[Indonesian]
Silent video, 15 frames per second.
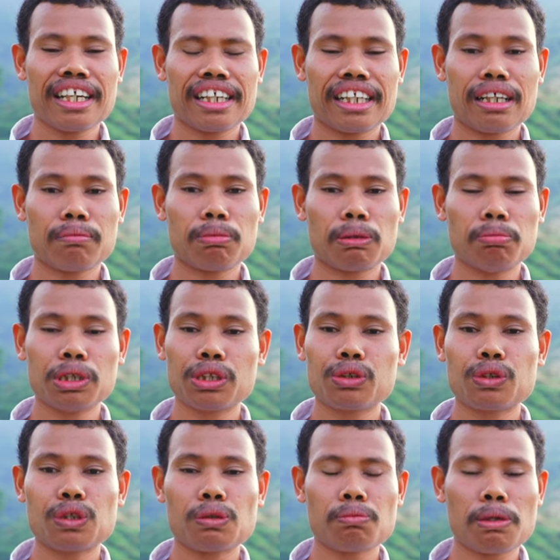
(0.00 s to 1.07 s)
dan
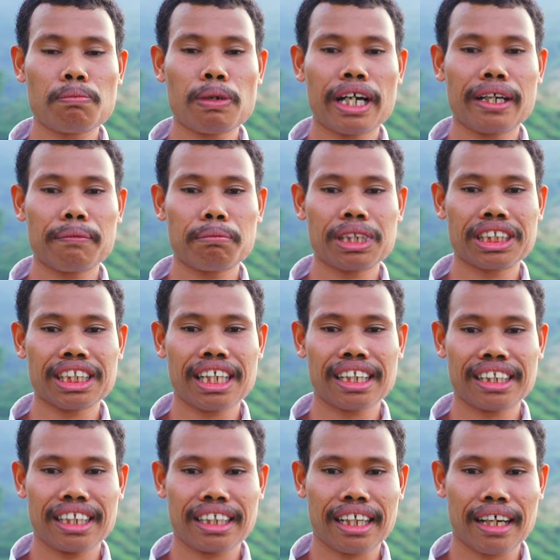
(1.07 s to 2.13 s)
pemikul beban
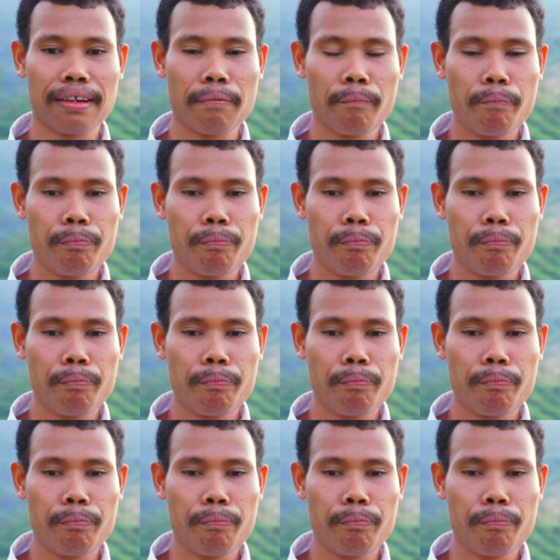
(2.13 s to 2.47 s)
besar kita.